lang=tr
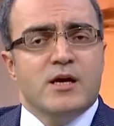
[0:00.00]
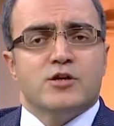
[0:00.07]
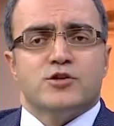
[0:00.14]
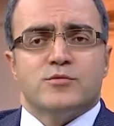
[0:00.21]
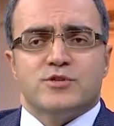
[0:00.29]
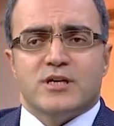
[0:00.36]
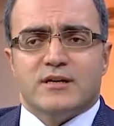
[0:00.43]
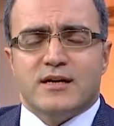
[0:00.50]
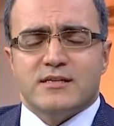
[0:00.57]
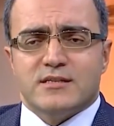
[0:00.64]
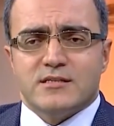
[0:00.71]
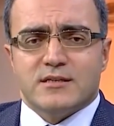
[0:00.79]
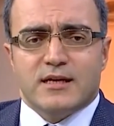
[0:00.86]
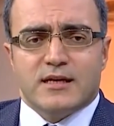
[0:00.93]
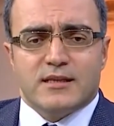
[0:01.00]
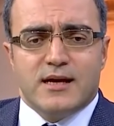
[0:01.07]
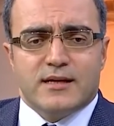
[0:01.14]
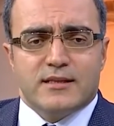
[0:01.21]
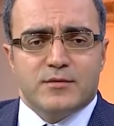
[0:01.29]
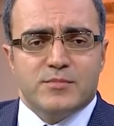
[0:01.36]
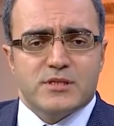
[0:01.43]
Şimdi cerrahi
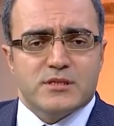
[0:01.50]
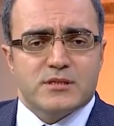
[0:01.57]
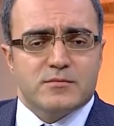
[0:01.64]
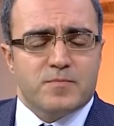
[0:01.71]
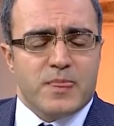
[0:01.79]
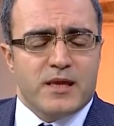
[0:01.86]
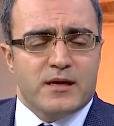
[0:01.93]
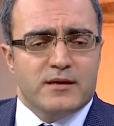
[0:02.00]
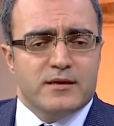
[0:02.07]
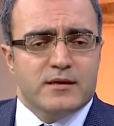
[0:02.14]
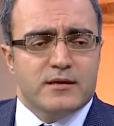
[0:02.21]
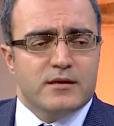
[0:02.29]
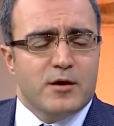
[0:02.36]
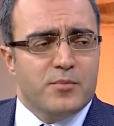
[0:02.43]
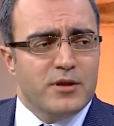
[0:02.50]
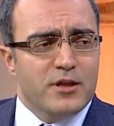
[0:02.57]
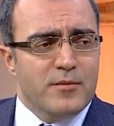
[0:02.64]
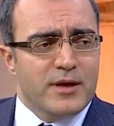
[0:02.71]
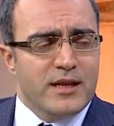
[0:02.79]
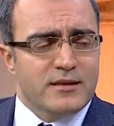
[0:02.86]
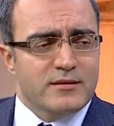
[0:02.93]
seçeneklerde biz e, kapalı
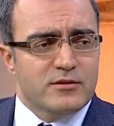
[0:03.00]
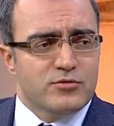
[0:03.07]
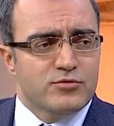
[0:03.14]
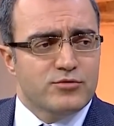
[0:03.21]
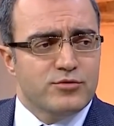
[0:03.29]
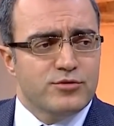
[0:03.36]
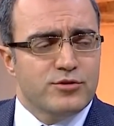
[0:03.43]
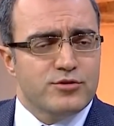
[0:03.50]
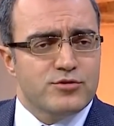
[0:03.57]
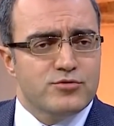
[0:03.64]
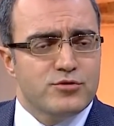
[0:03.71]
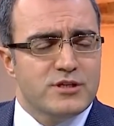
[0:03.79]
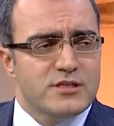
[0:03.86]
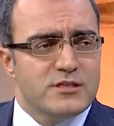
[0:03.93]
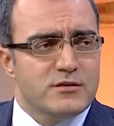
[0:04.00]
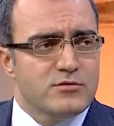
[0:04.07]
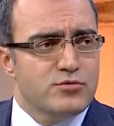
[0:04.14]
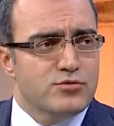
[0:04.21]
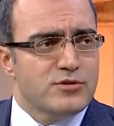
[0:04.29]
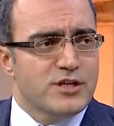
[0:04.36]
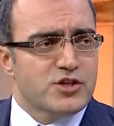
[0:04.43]
ameliyatları uyguluyoruz. Diz
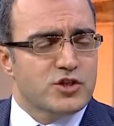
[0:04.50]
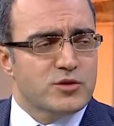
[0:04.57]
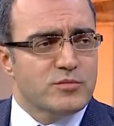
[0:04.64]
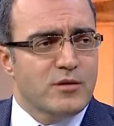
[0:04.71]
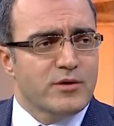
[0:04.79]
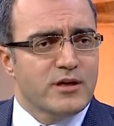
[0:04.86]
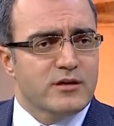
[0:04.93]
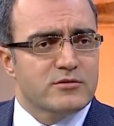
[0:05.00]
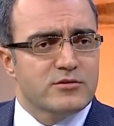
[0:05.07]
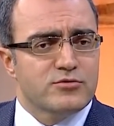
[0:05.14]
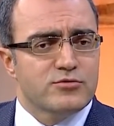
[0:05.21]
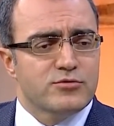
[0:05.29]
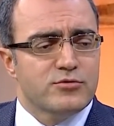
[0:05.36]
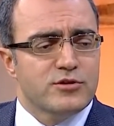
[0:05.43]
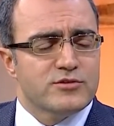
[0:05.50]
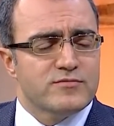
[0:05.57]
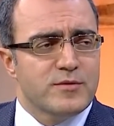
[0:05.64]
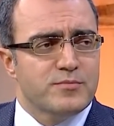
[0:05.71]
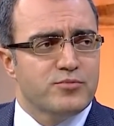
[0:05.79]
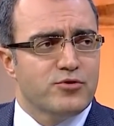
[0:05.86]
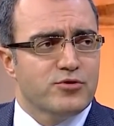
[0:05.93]
düzleştirme ameliyatları uyguluyoruz ve
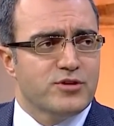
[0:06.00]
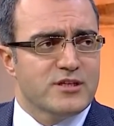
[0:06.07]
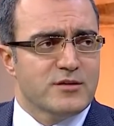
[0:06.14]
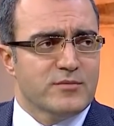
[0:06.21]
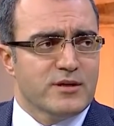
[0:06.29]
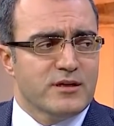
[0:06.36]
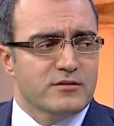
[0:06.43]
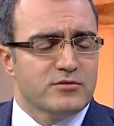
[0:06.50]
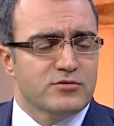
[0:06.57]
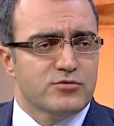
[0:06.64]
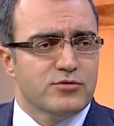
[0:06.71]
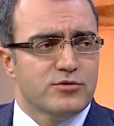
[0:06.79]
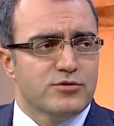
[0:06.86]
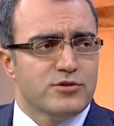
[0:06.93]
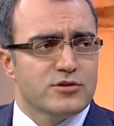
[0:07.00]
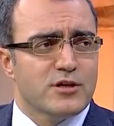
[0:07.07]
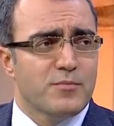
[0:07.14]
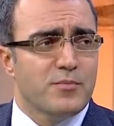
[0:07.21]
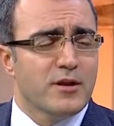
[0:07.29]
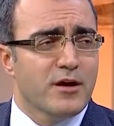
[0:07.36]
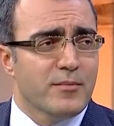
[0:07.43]
protez ameliyatları uyguluyoruz.
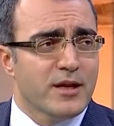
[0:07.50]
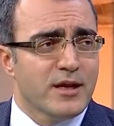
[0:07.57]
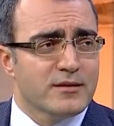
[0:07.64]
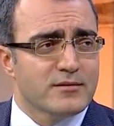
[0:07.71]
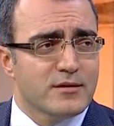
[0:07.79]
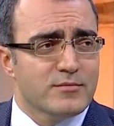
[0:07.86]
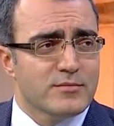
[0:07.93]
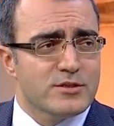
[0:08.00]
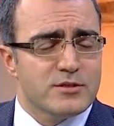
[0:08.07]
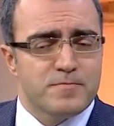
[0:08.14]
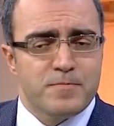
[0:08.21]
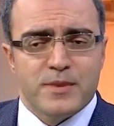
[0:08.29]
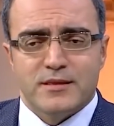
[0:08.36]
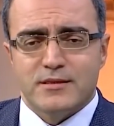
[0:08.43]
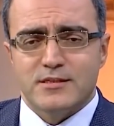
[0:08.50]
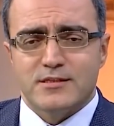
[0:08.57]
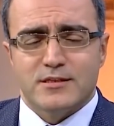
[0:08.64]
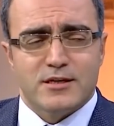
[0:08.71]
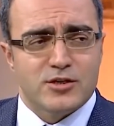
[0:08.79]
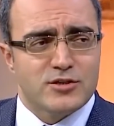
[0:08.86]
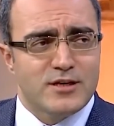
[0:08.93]
Kapalı ameliyatlarımız diz
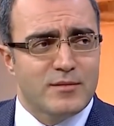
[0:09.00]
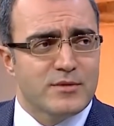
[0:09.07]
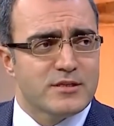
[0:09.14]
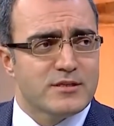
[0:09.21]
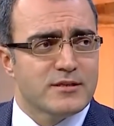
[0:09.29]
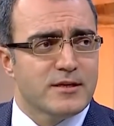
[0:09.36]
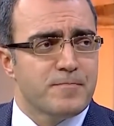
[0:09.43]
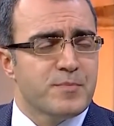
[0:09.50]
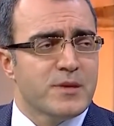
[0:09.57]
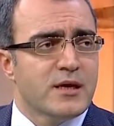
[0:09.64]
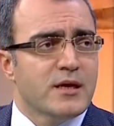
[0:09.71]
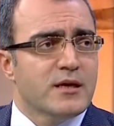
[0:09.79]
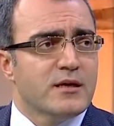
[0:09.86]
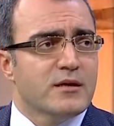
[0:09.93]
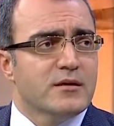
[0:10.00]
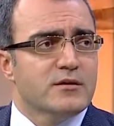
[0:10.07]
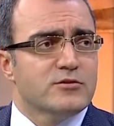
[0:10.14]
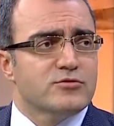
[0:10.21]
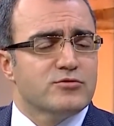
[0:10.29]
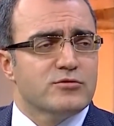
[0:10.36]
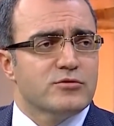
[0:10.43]
kireçlenmesinde e,
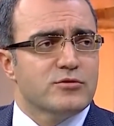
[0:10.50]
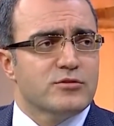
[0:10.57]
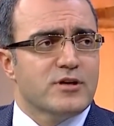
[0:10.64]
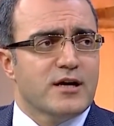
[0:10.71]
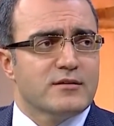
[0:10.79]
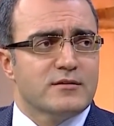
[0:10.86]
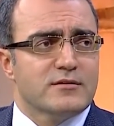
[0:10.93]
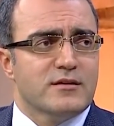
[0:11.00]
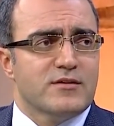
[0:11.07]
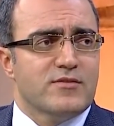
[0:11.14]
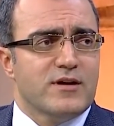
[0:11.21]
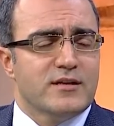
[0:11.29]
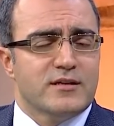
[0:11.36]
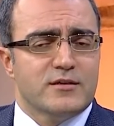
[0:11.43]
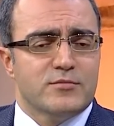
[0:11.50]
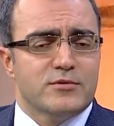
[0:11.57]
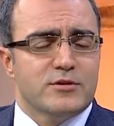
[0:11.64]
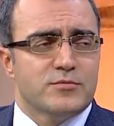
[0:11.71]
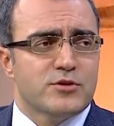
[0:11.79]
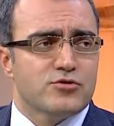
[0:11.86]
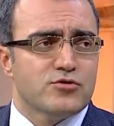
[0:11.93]
şunu rahatlıkla ifade
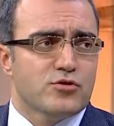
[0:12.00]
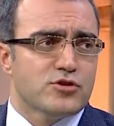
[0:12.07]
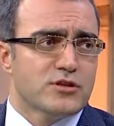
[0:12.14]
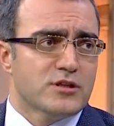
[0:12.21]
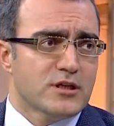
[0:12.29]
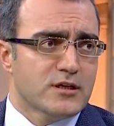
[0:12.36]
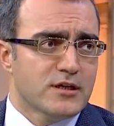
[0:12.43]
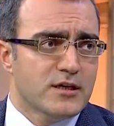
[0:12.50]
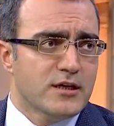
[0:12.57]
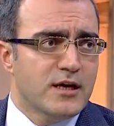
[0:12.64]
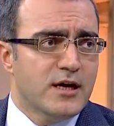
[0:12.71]
edebilirim ki çok sınırlı.